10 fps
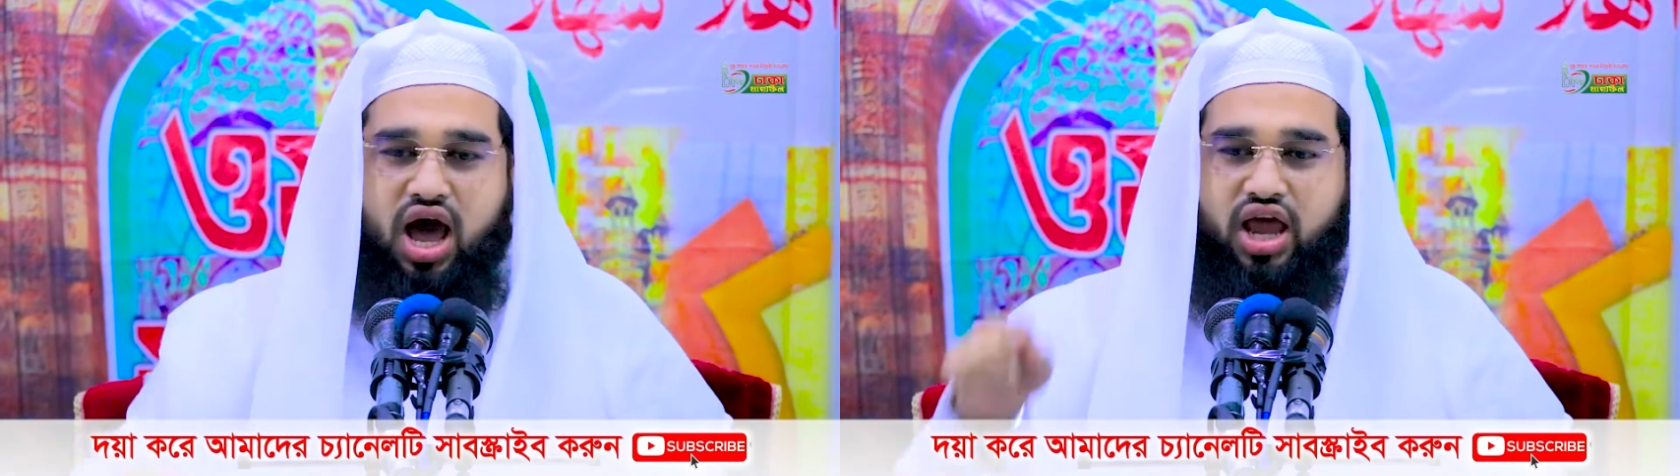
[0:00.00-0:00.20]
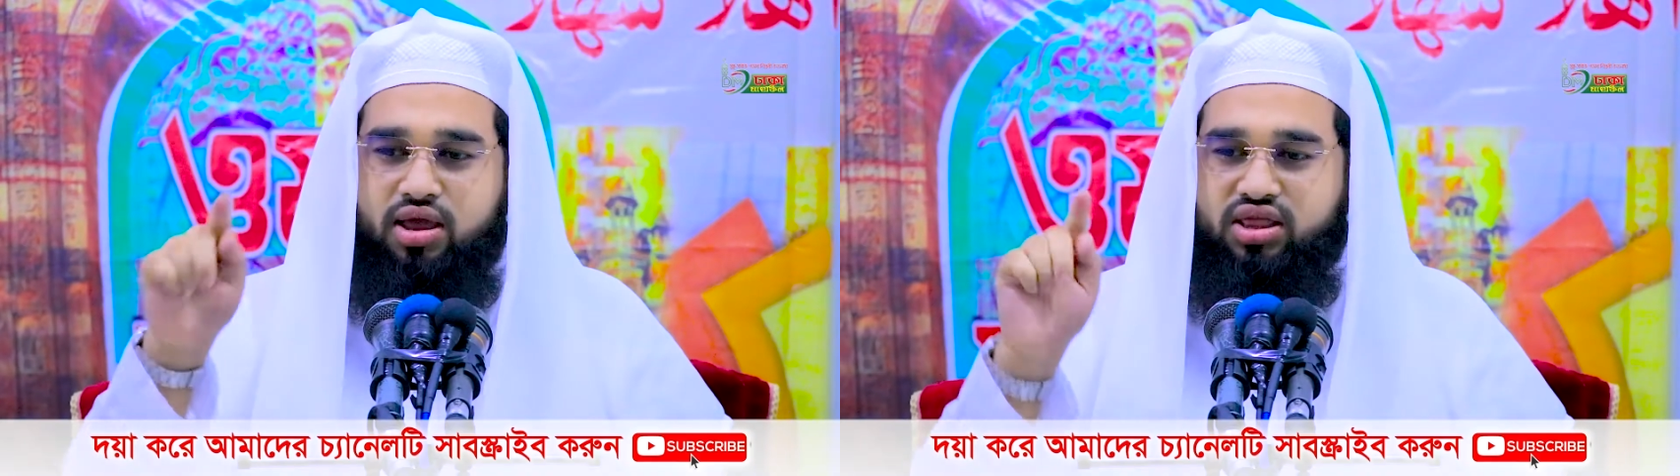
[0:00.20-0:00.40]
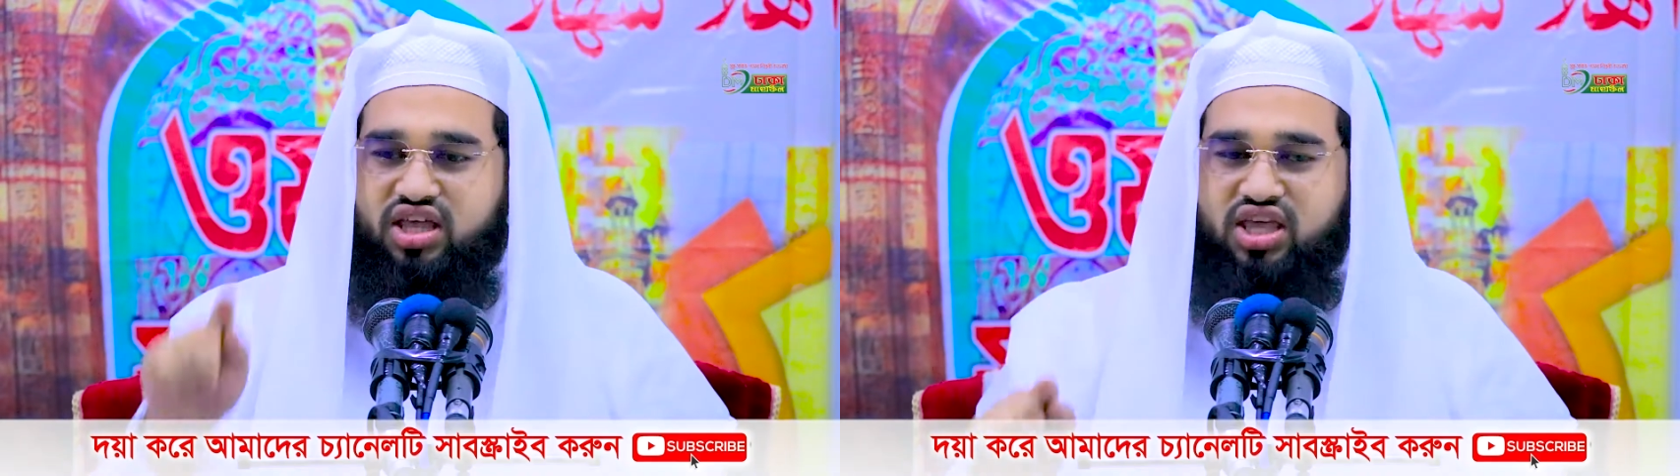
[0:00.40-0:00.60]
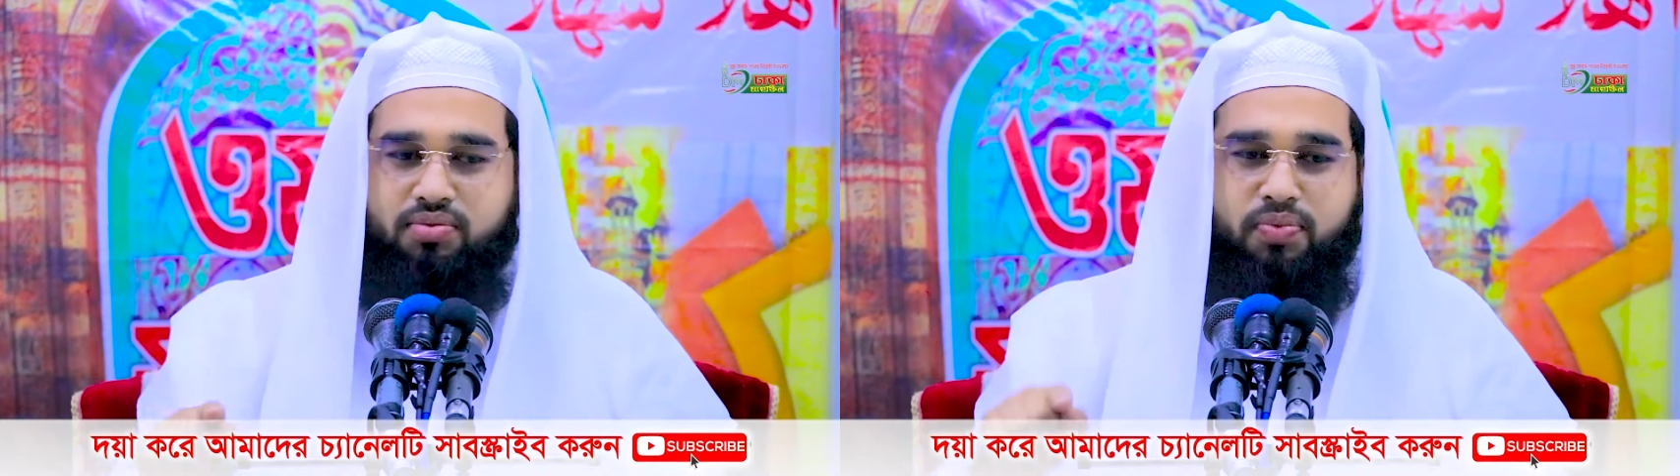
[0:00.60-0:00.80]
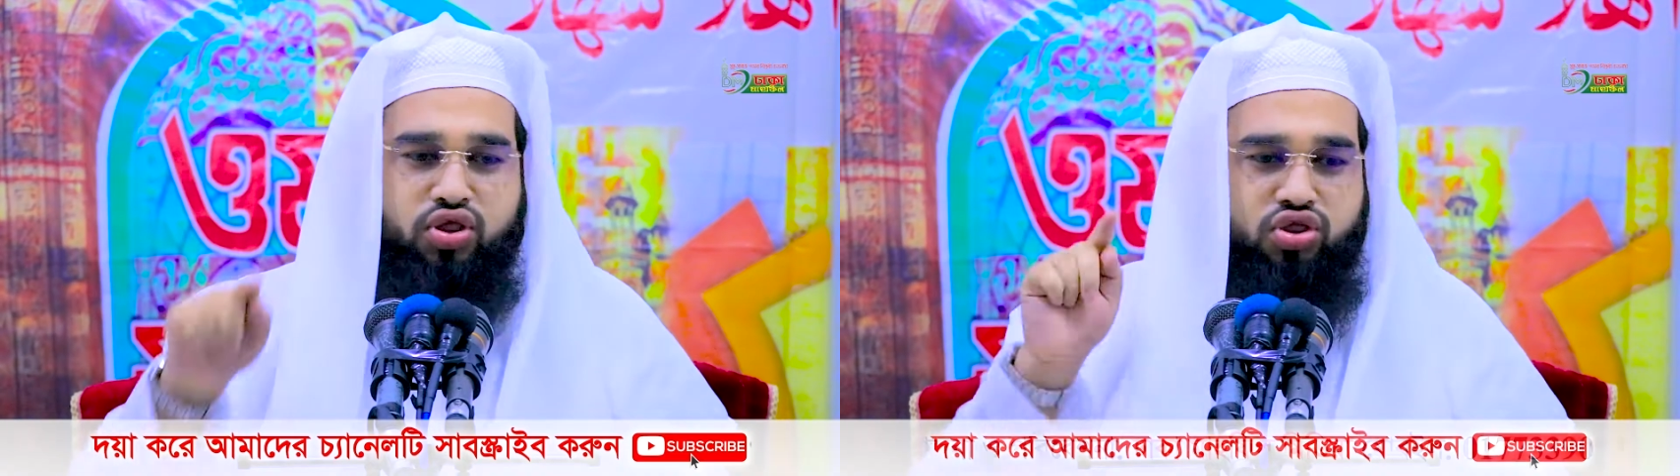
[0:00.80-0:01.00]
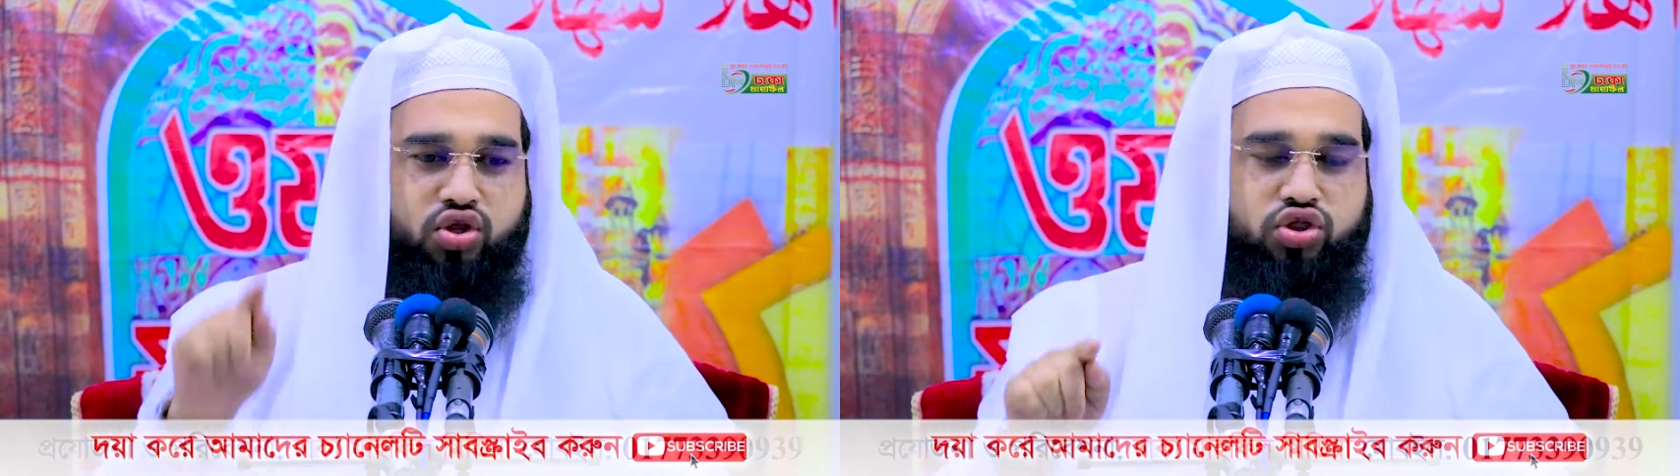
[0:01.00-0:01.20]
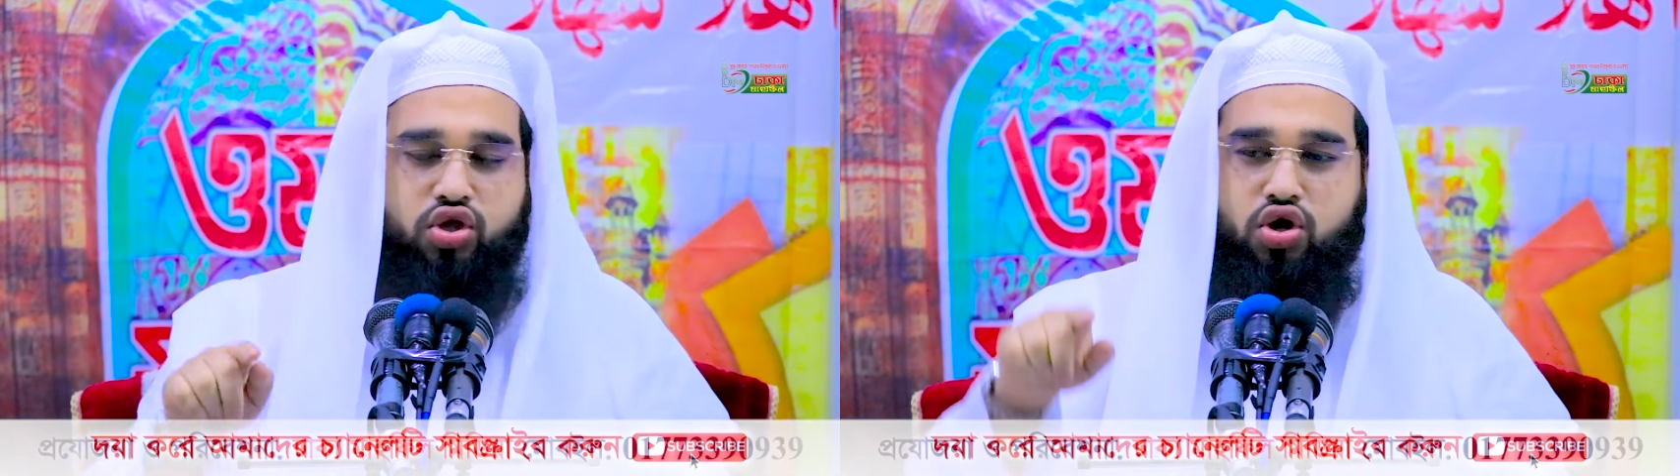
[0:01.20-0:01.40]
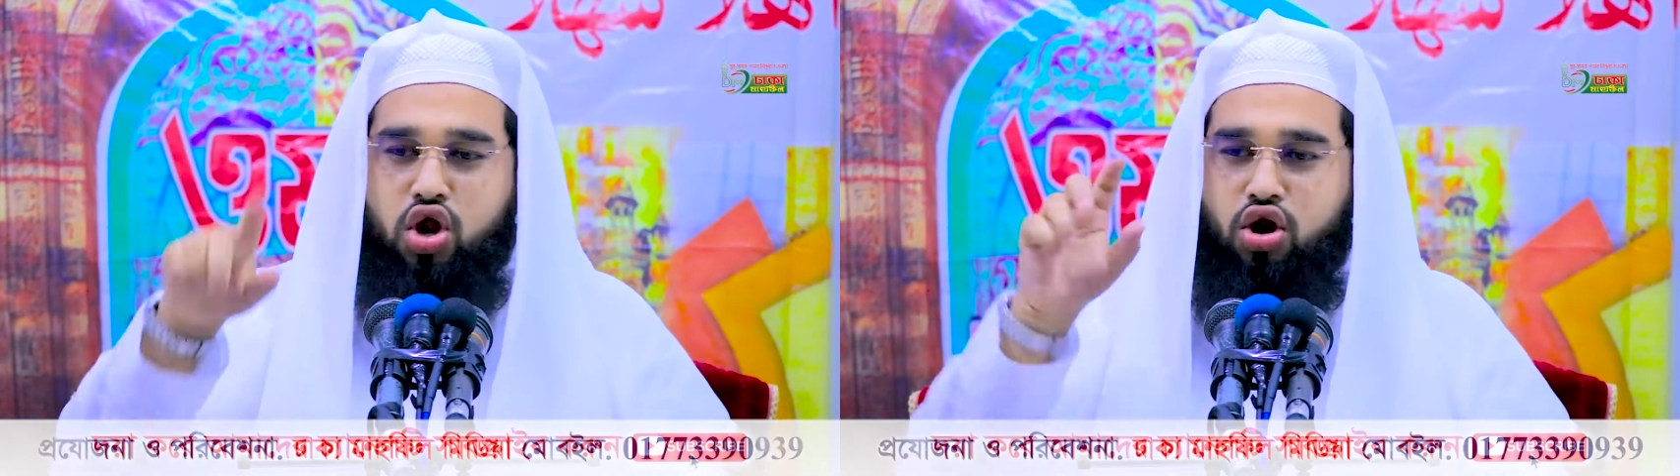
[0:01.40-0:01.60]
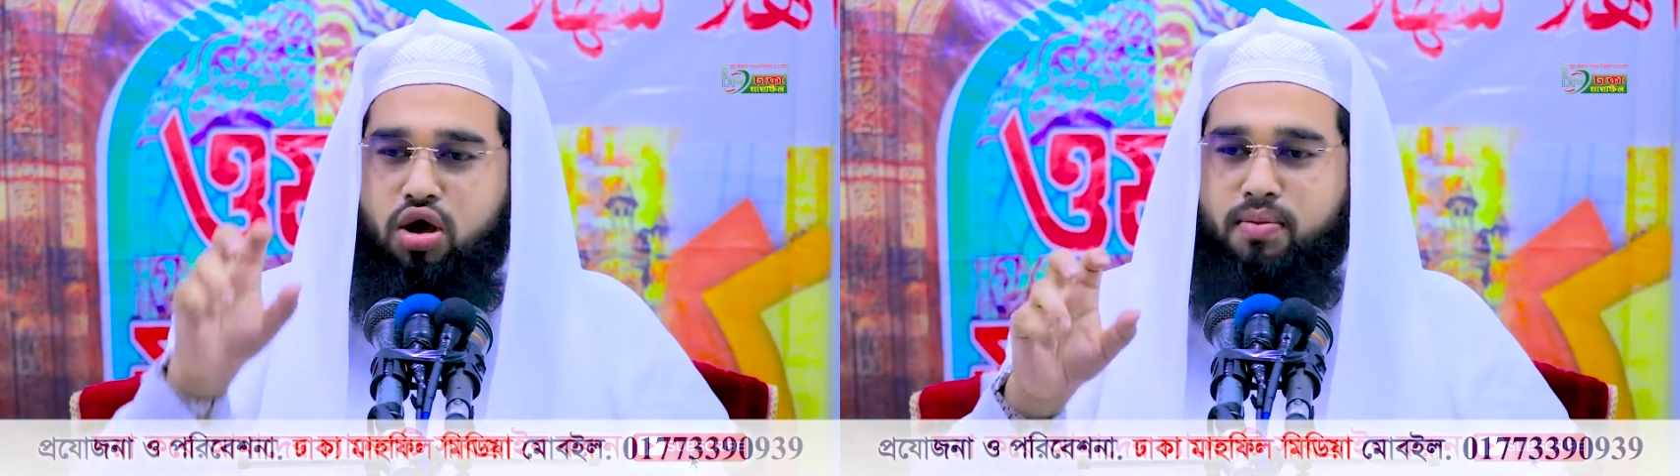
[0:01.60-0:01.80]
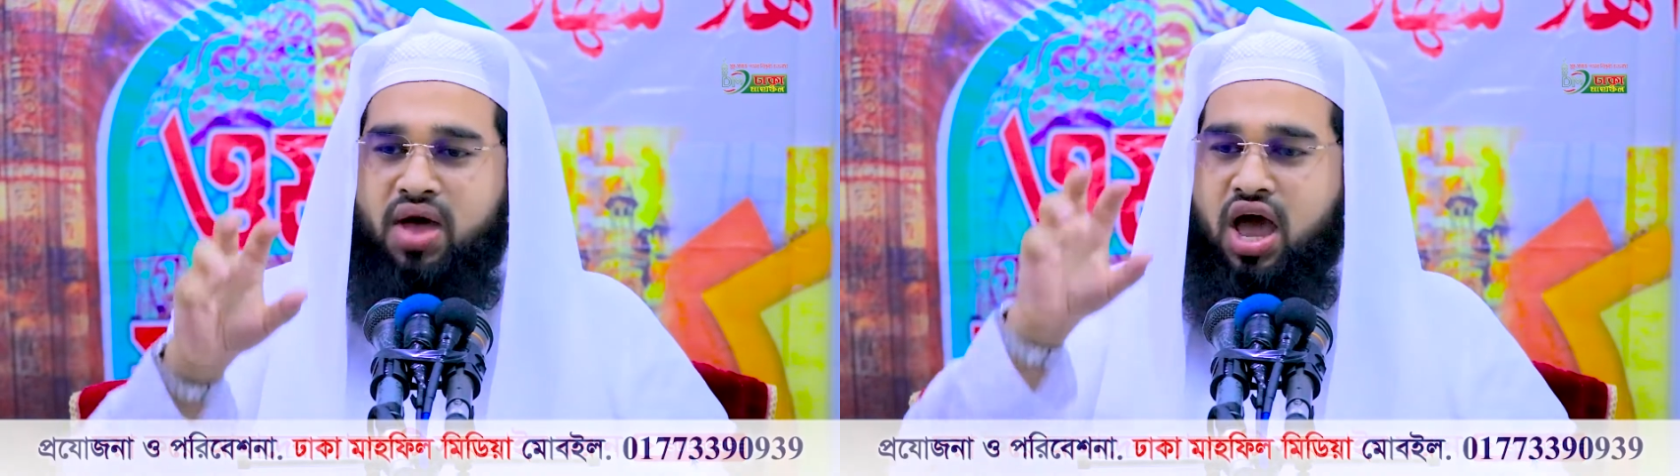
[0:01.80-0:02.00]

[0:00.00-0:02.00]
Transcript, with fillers: আর এই তাদের বন্ধুত্ব নরম